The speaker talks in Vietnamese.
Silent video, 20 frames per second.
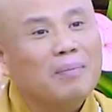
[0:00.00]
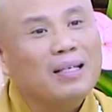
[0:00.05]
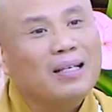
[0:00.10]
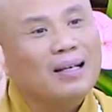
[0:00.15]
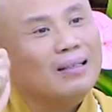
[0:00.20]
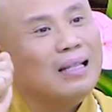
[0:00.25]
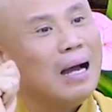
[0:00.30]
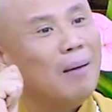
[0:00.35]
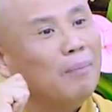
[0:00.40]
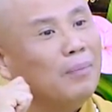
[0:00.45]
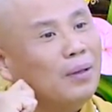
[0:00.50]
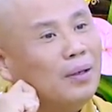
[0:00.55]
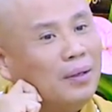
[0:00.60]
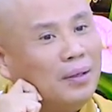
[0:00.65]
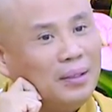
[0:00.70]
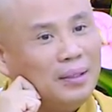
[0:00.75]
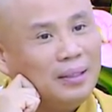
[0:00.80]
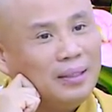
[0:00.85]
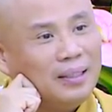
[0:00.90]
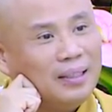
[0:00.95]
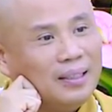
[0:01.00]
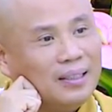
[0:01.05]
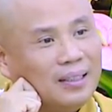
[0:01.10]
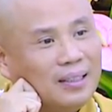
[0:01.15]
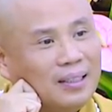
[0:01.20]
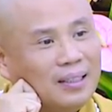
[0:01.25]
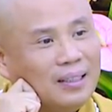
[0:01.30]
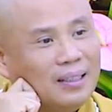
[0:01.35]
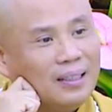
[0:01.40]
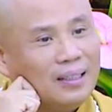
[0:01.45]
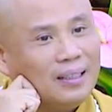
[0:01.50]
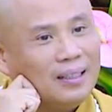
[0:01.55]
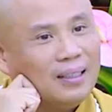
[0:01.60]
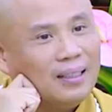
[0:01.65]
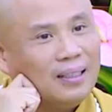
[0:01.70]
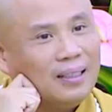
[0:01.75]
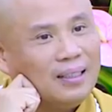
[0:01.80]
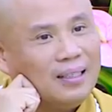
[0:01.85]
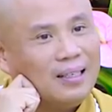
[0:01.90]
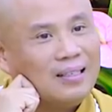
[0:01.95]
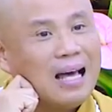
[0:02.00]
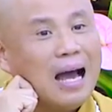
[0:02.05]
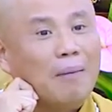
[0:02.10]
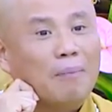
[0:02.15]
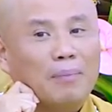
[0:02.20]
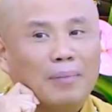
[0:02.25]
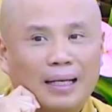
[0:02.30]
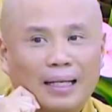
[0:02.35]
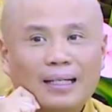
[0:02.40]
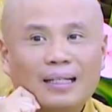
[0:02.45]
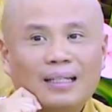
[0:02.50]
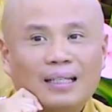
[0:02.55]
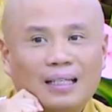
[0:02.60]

bây giờ thầm thôi. Giờ thầm nè.